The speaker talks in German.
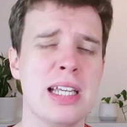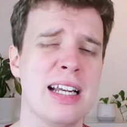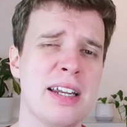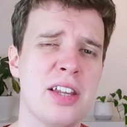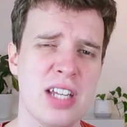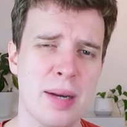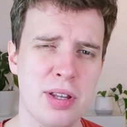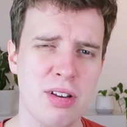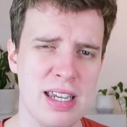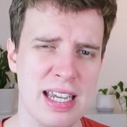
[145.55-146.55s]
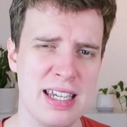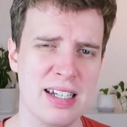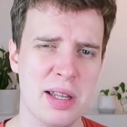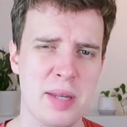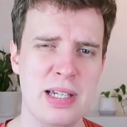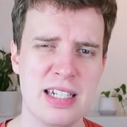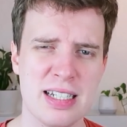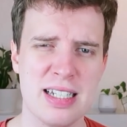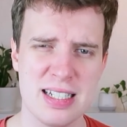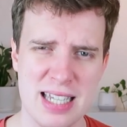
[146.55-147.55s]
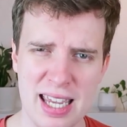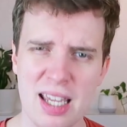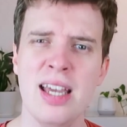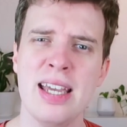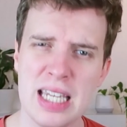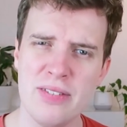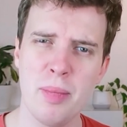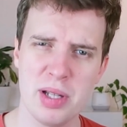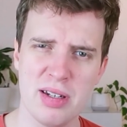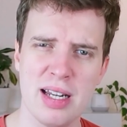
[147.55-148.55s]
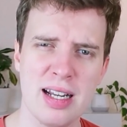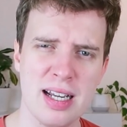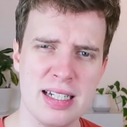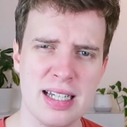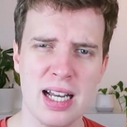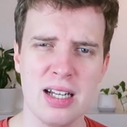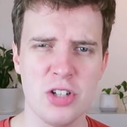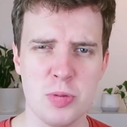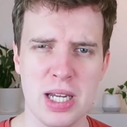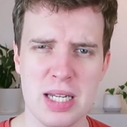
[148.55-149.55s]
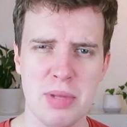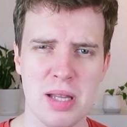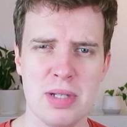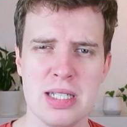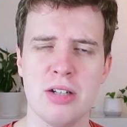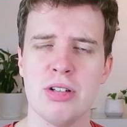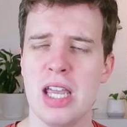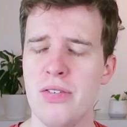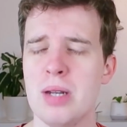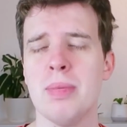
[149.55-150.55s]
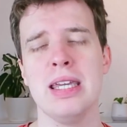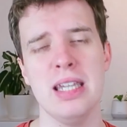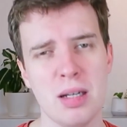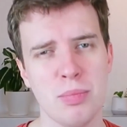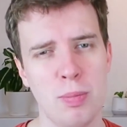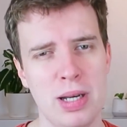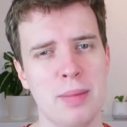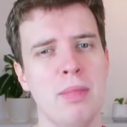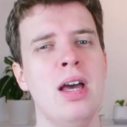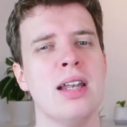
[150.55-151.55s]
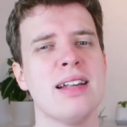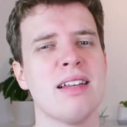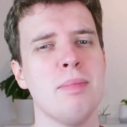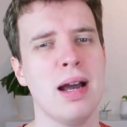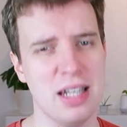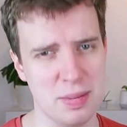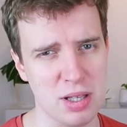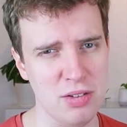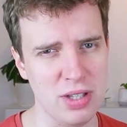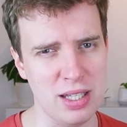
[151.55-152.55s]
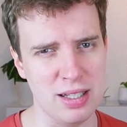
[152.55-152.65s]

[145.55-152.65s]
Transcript: sich allerdings wieder abzureagieren, hat sich Melina gedacht, hey, gehen wir mal zu den anderen Kandidaten, wir sprechen ein bisschen mit denen und helfen ihnen bei ihren Problemen, dann sind meine nicht mehr so